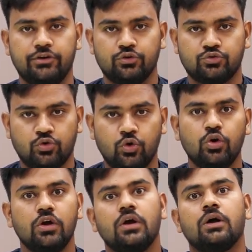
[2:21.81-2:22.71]
वीडियोज़ को
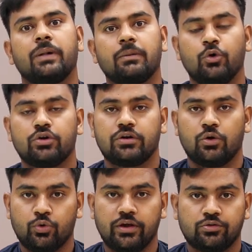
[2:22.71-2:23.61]
प्रमोट
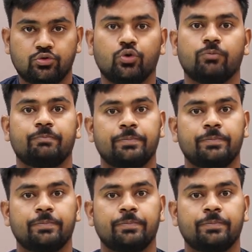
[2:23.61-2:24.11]
करोगे तो